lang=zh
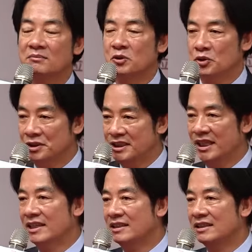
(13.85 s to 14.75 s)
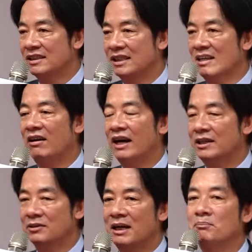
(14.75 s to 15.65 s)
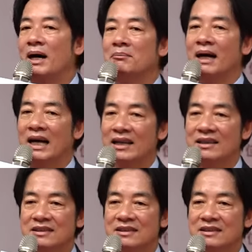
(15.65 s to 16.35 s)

雨贤啊，还有他爸爸，